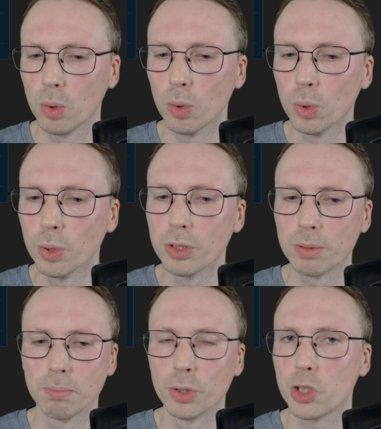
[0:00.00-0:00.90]

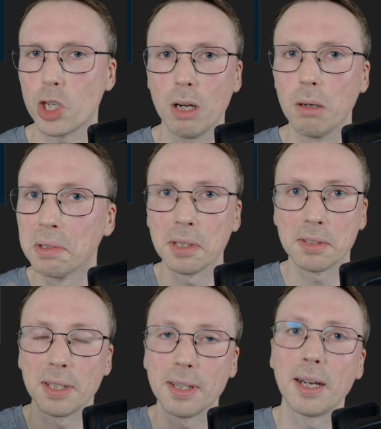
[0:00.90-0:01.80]
und muss schauen, dass
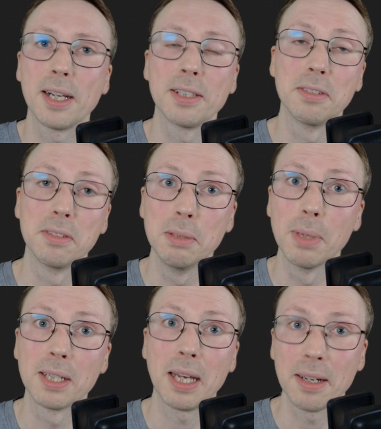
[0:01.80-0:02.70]
dann da halt
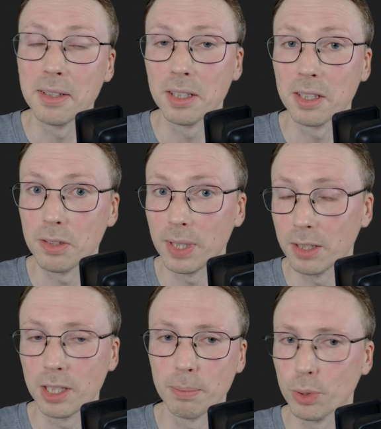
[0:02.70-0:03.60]
niemand anderes
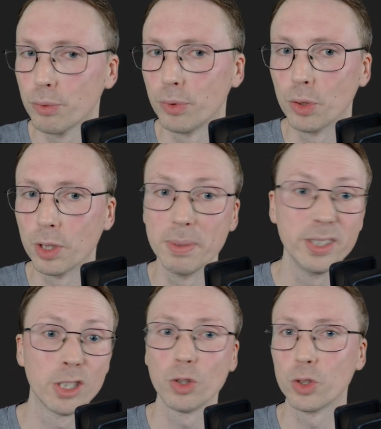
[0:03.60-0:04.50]
während der Prüfung im
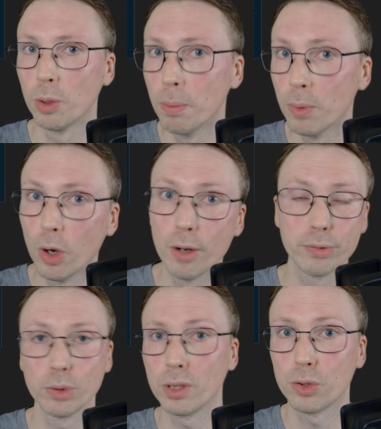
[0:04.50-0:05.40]
Hintergrund
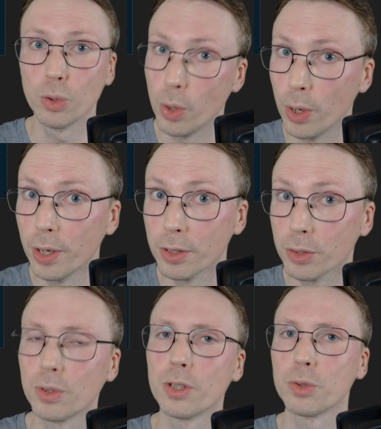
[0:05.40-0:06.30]
rumläuft oder zu hören
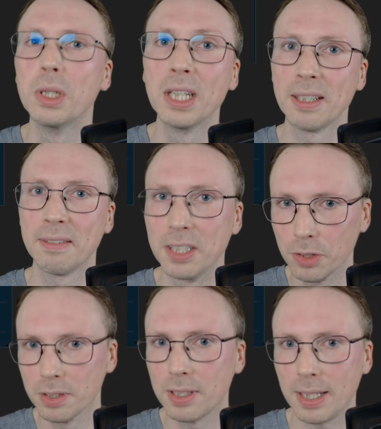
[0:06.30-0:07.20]
ist oder so, weil
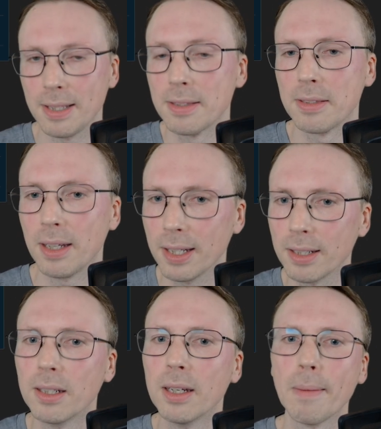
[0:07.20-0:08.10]
sonst kann es
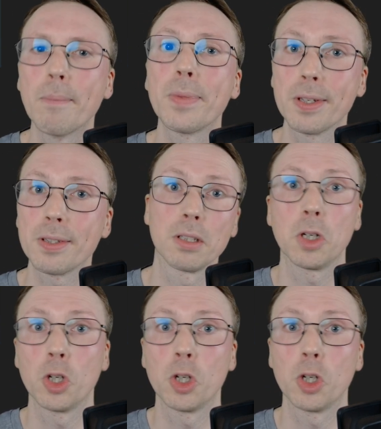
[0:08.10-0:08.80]
sein, dass das